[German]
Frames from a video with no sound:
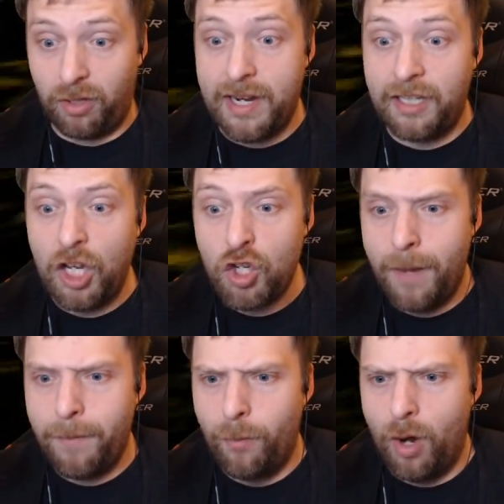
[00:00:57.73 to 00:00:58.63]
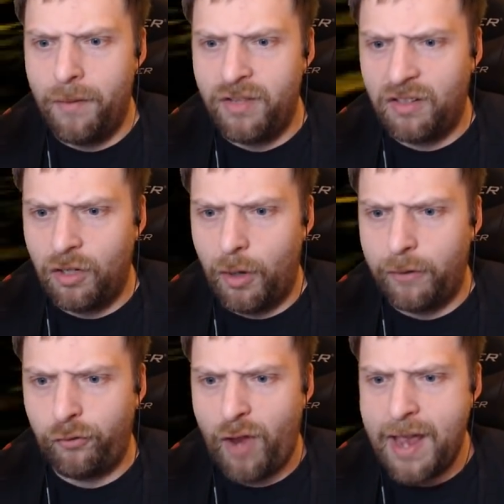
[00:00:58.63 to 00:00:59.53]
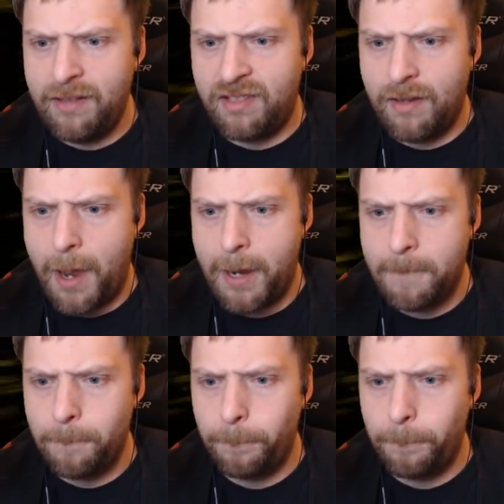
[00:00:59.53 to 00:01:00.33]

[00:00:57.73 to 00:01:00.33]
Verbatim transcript: sogar eine Taschenlampe. Boah, wir sind heute fancy, hey.